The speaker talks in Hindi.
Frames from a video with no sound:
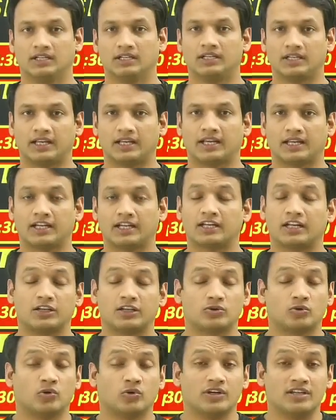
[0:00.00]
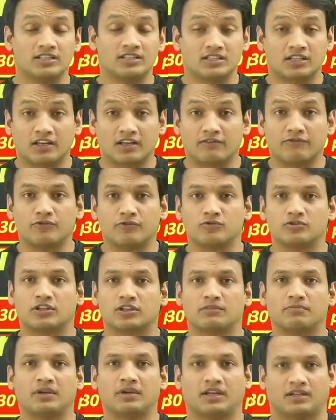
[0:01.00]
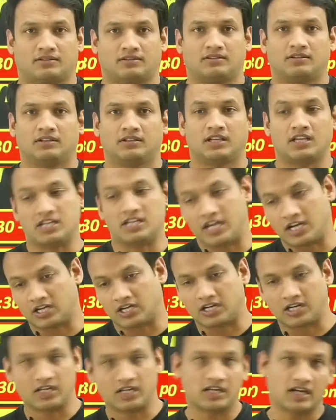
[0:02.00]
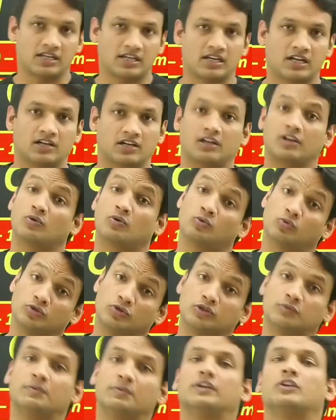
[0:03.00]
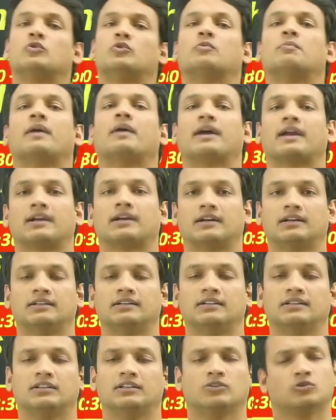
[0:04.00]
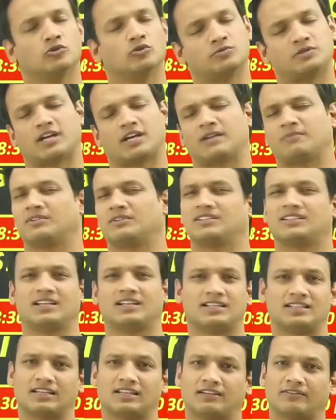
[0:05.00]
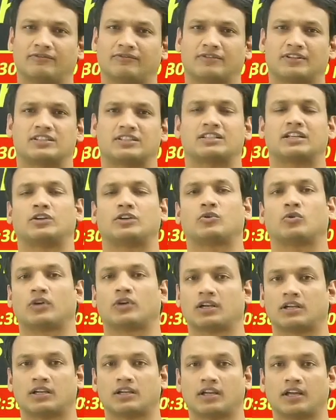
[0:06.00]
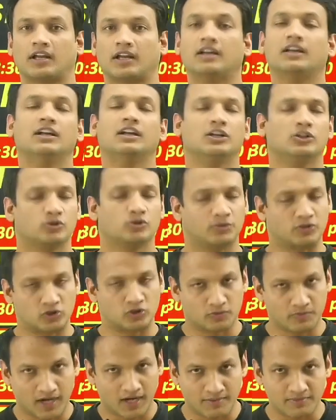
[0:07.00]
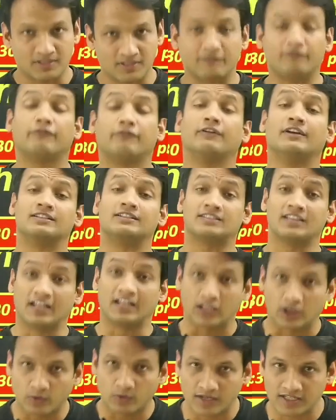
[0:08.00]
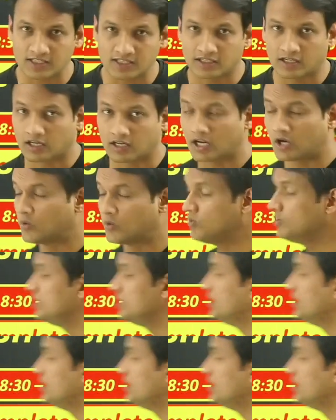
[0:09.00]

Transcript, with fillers: ठीक है ना नहीं तो इस कन्फ्यूज़न में कि ये करें या ये करें कुछ भी नहीं हो पाएगा खूब सारे बच्चे ऐसे ही फ्रस्ट्रेट हो रखे हैं तो बच्चों मैं आपसे फिर से रिक्वेस्ट कर रहा हूँ